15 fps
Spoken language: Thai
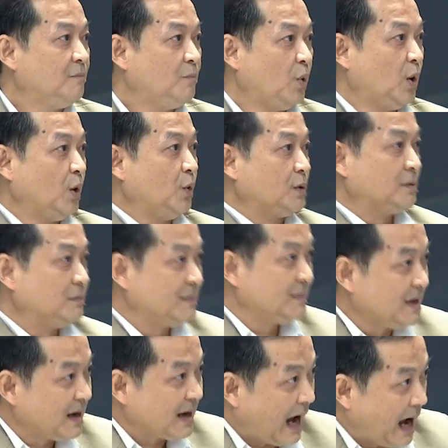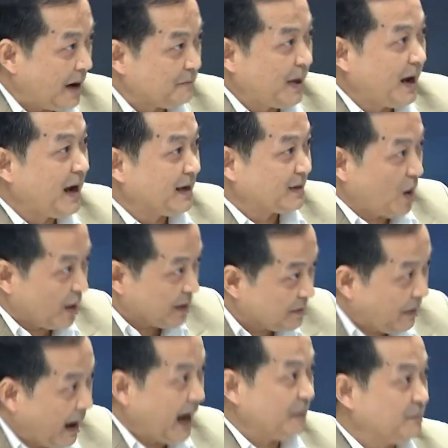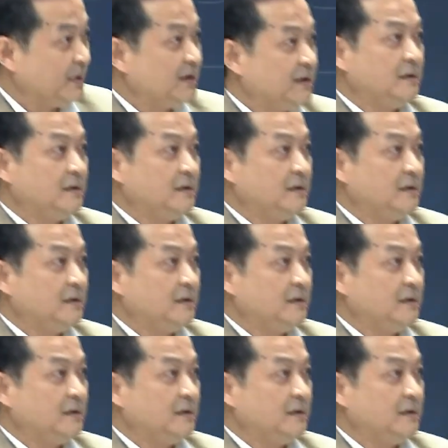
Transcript: บุรุษข้ามเพศก็อีกแบบหนึ่ง